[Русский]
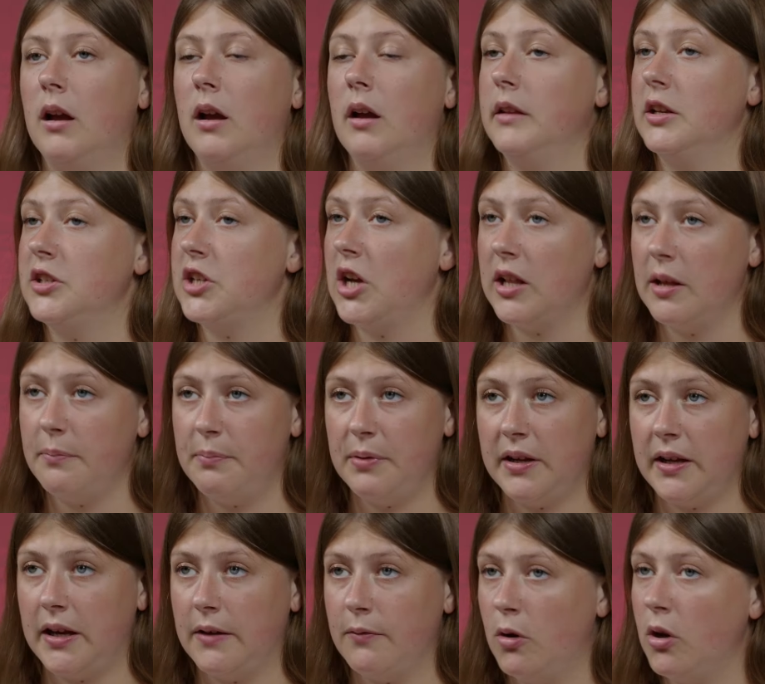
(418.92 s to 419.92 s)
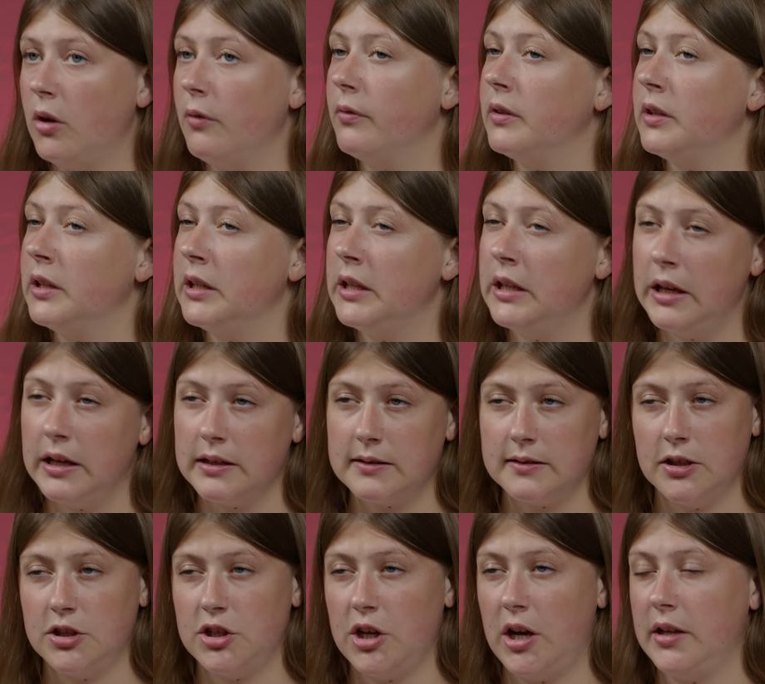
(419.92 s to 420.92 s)
Начало переговоров не
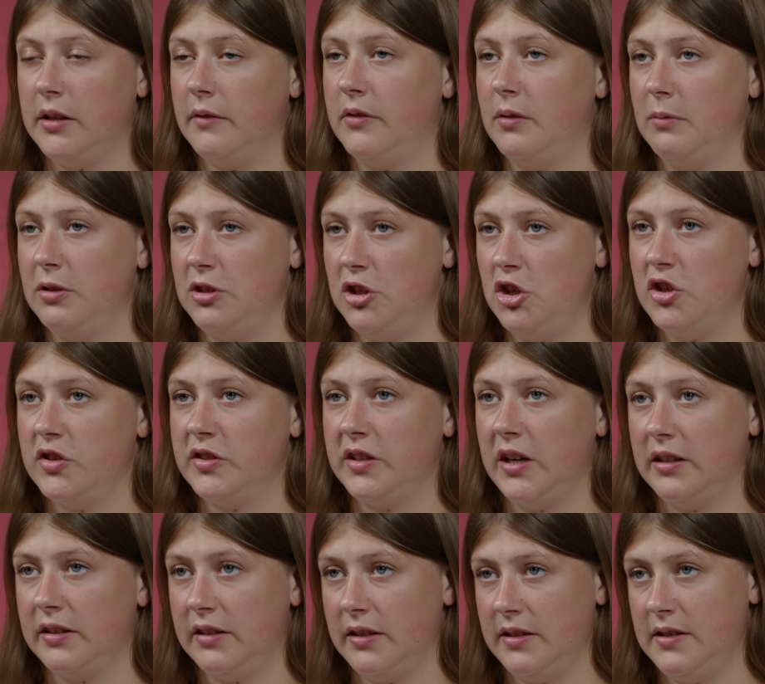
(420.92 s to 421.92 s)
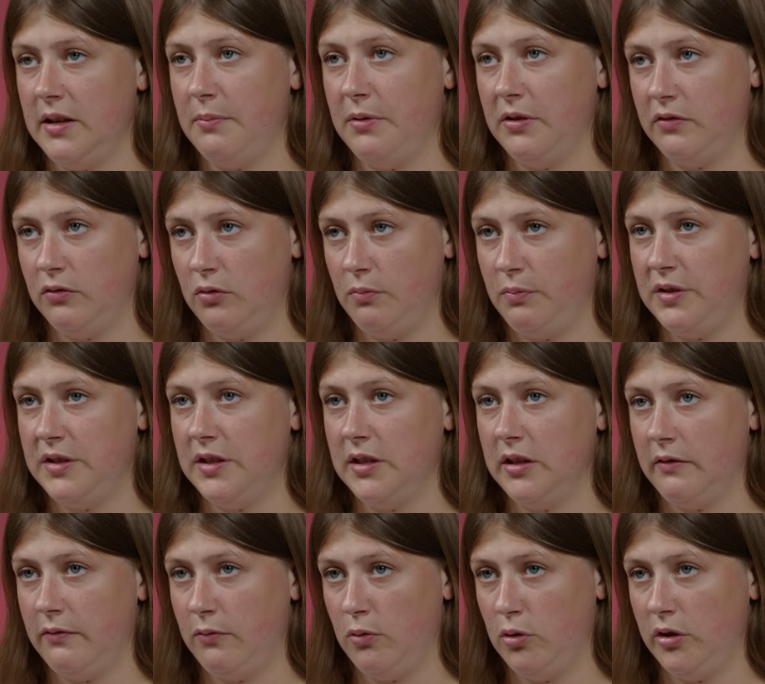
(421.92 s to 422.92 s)
означает автоматическое открытие
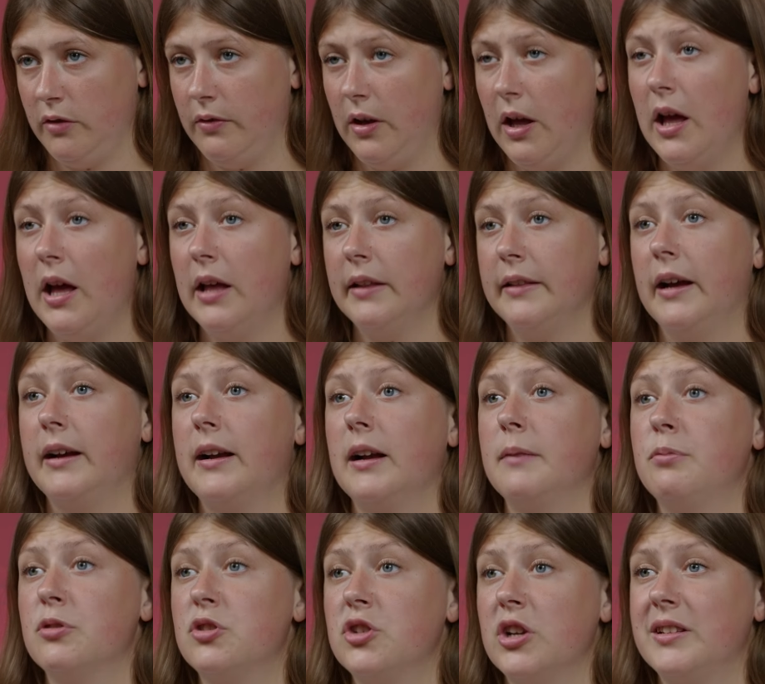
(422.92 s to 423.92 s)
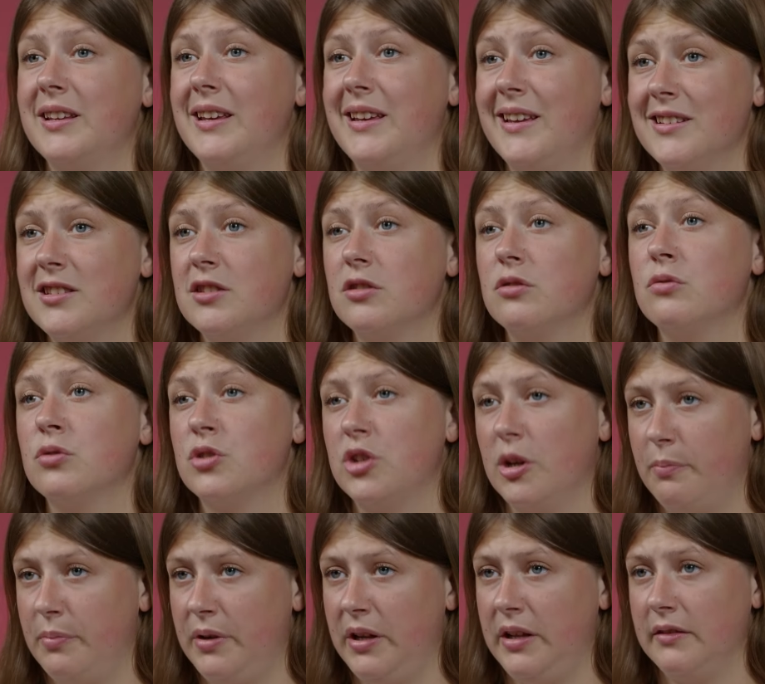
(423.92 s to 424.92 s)
предступительных фондов, так как бюджет ЕС уже
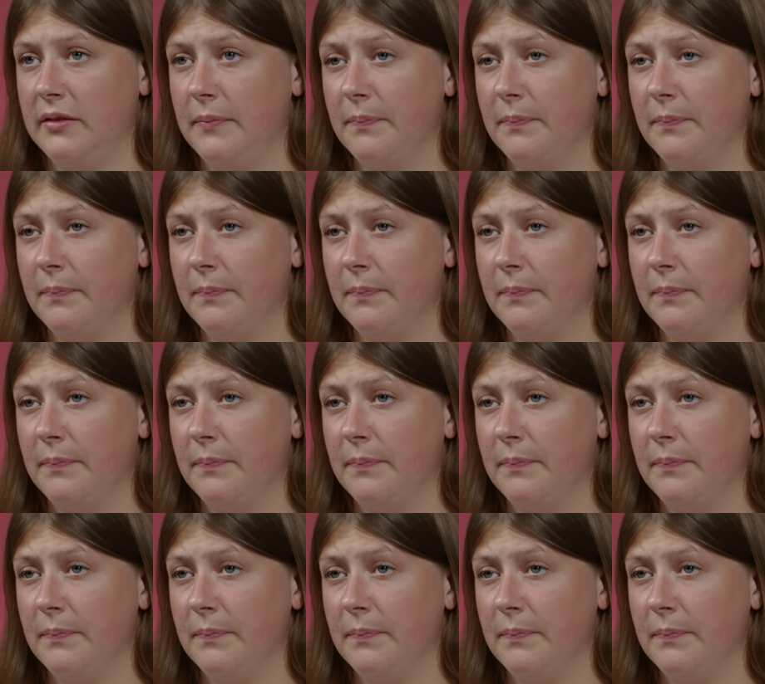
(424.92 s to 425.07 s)
принят.